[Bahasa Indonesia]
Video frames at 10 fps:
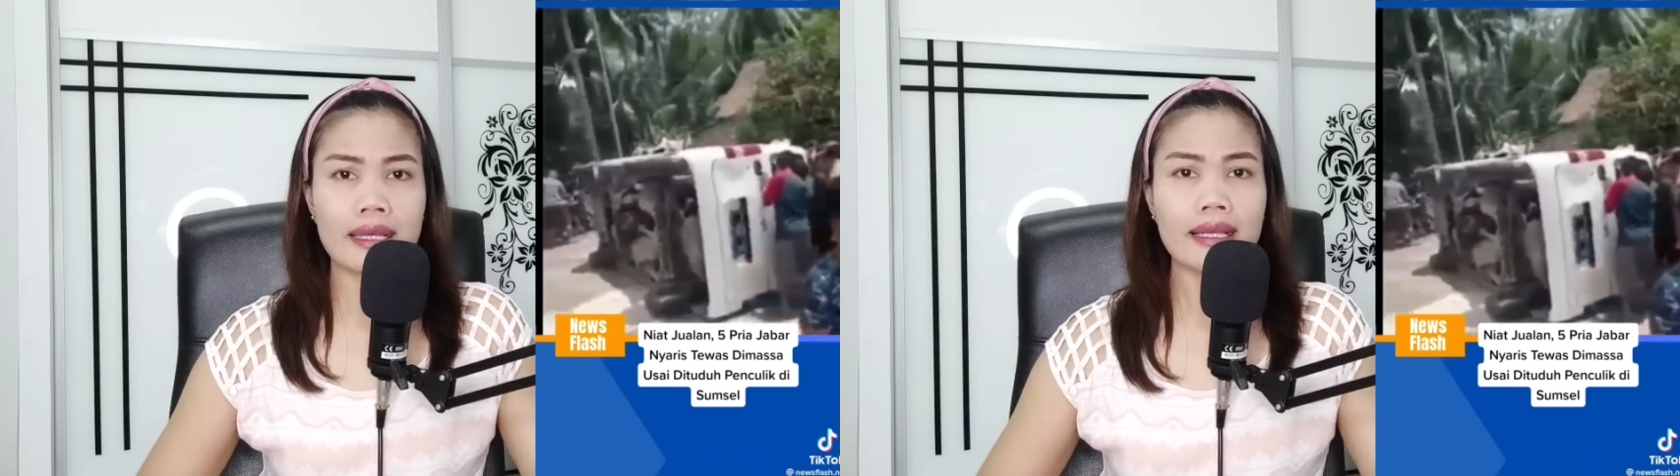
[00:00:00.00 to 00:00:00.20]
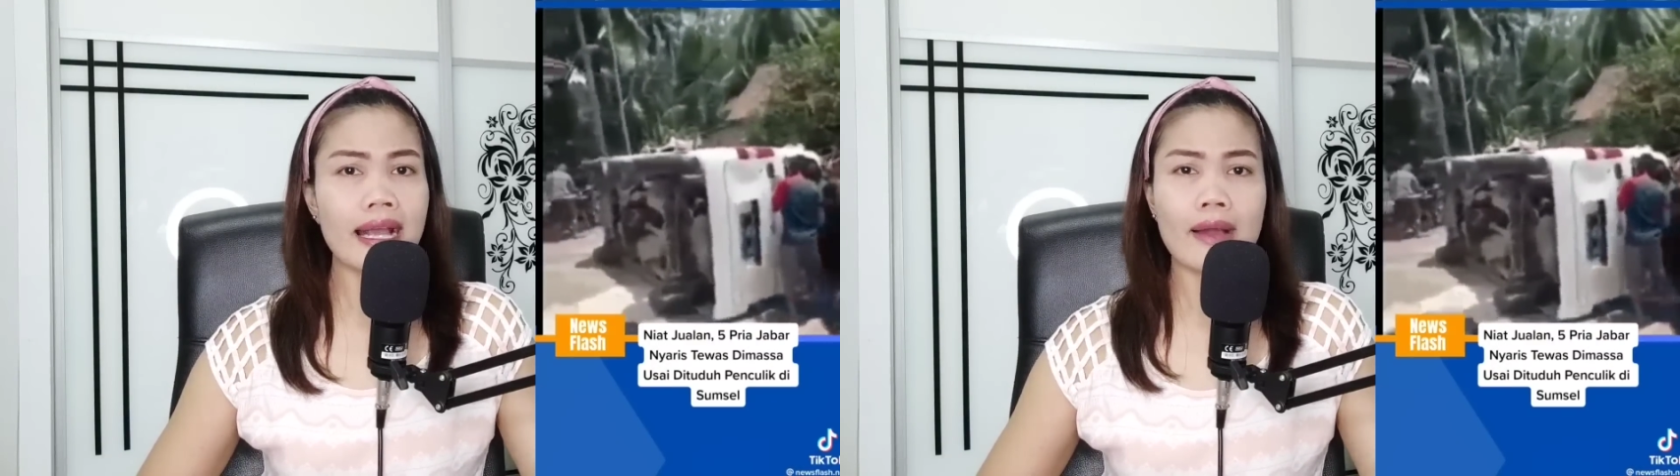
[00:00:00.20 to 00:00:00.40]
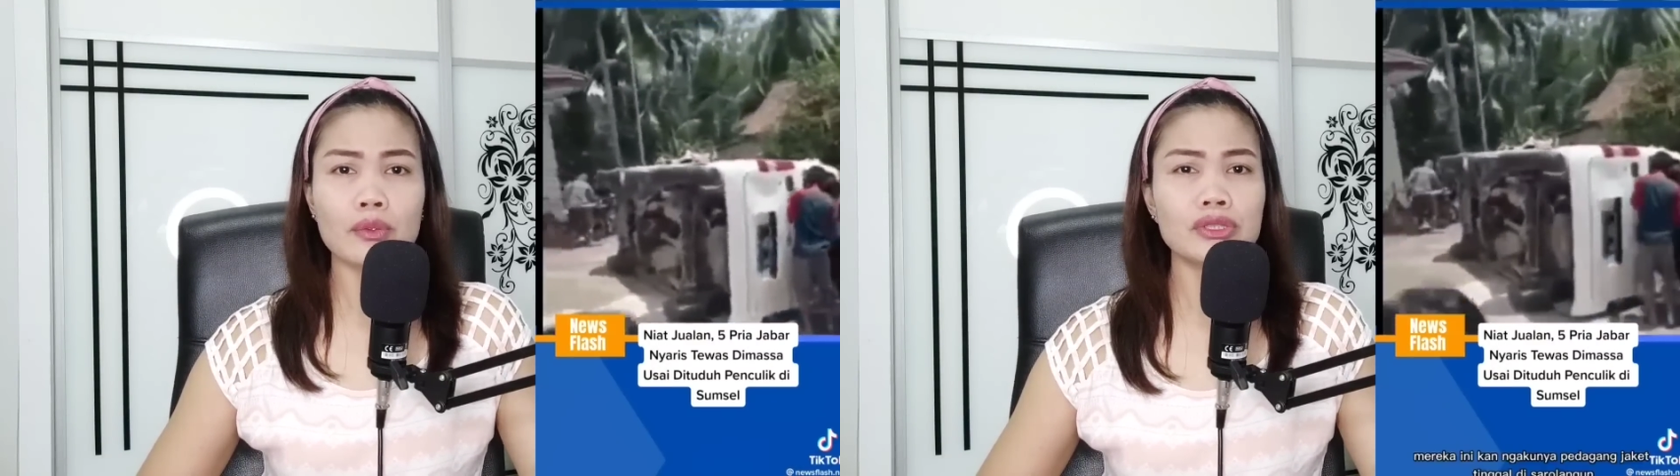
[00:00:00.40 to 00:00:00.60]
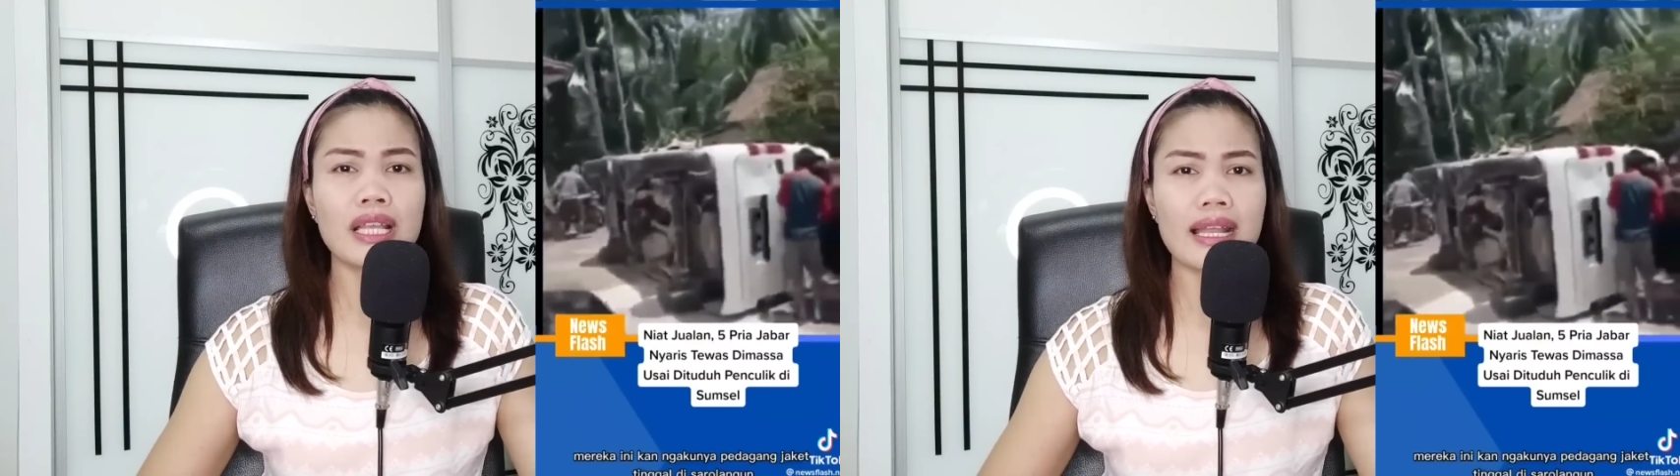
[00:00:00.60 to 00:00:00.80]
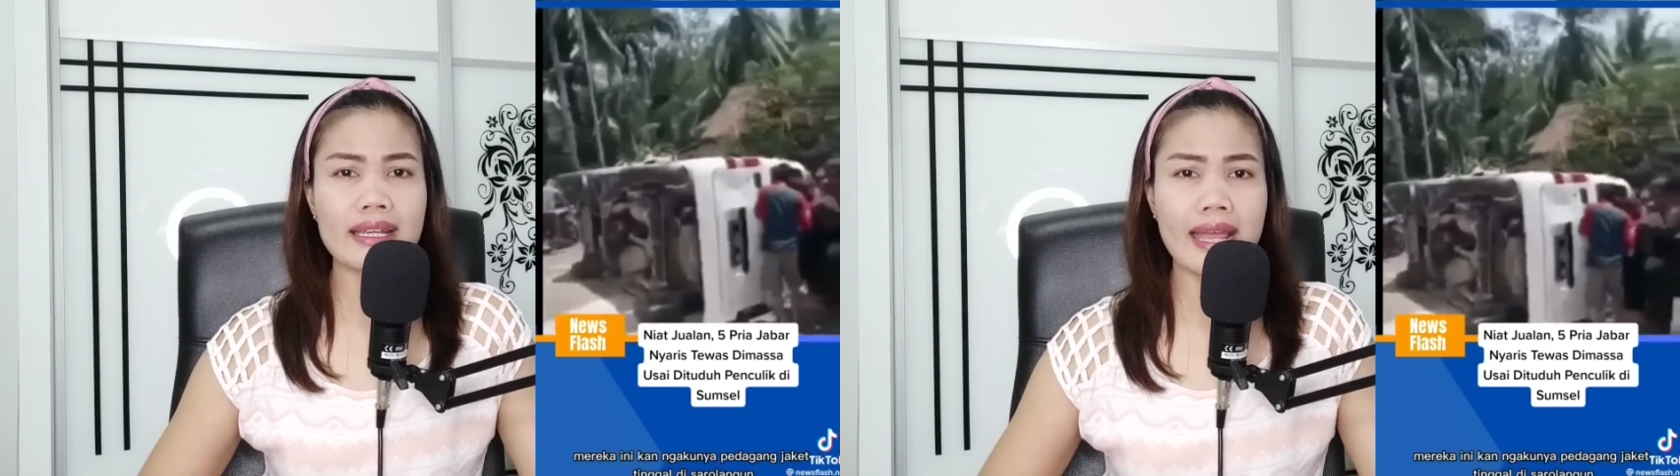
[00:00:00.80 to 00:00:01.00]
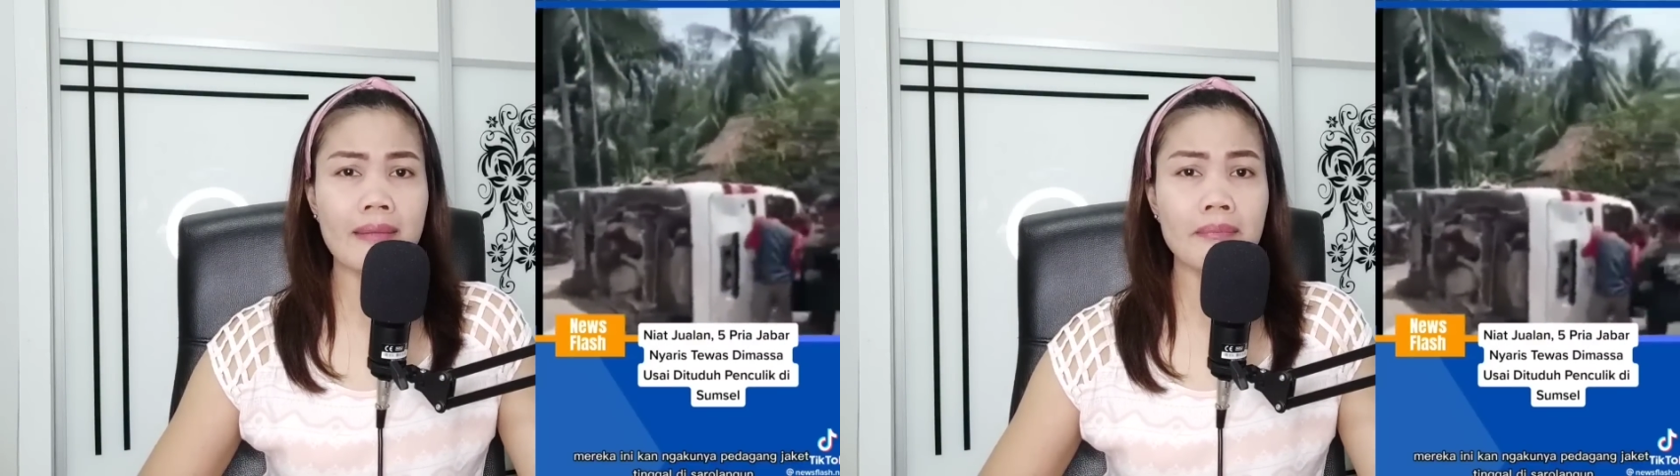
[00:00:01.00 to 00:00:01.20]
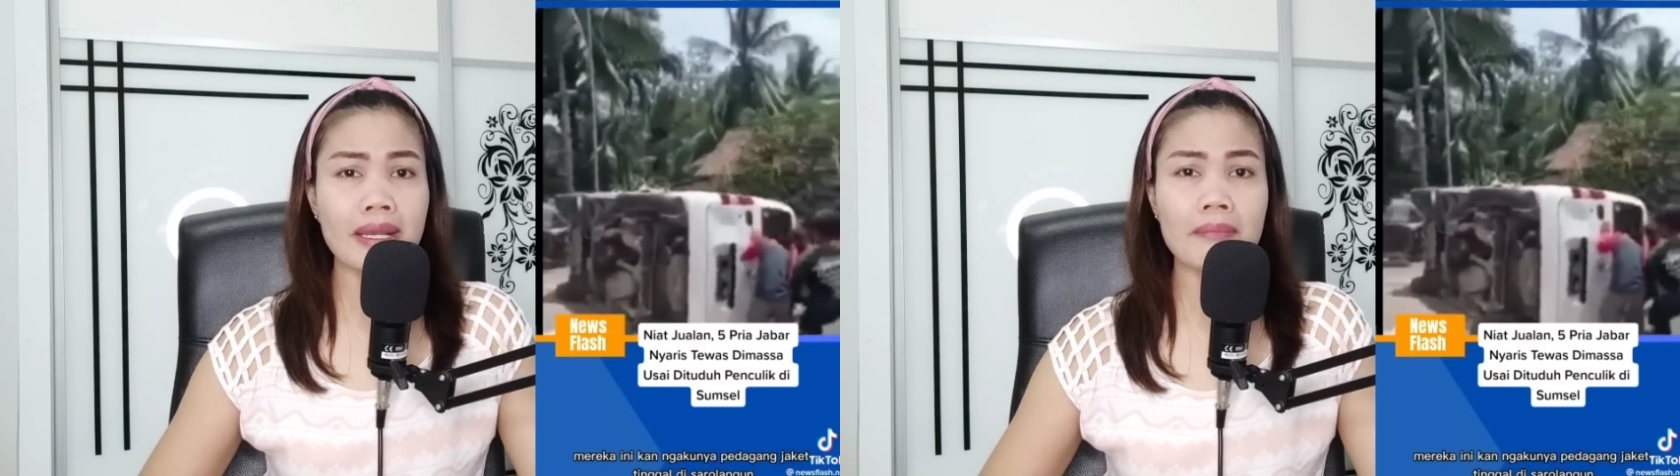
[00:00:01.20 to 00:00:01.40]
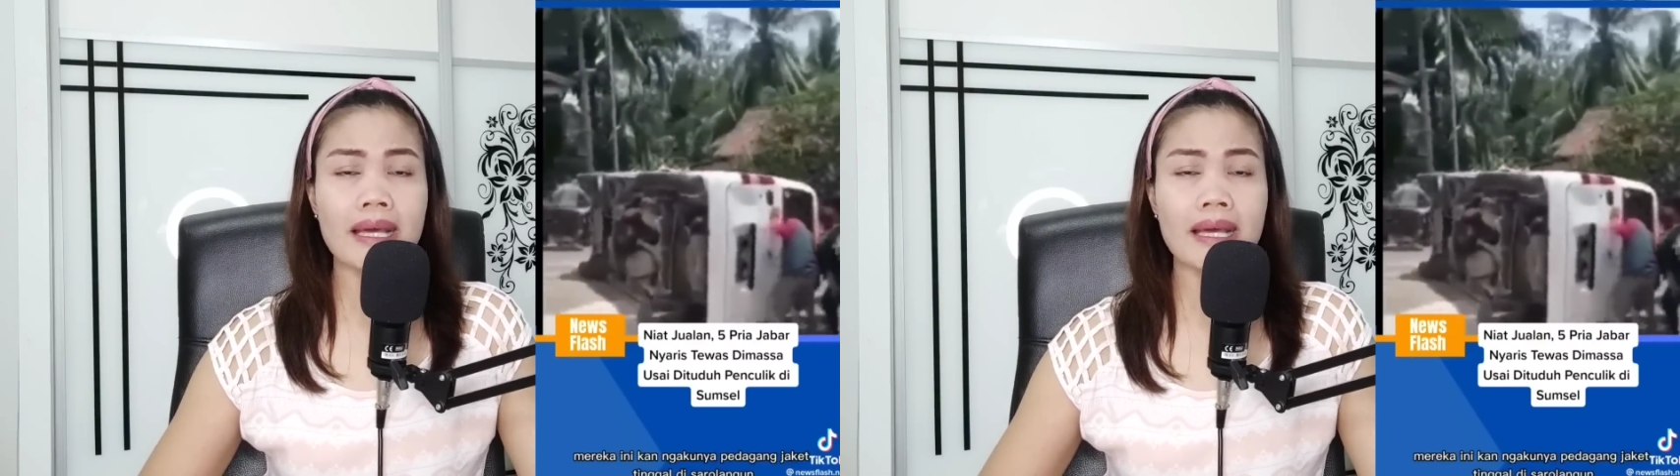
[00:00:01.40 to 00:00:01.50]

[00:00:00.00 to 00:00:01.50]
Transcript: nggak usahlah diambil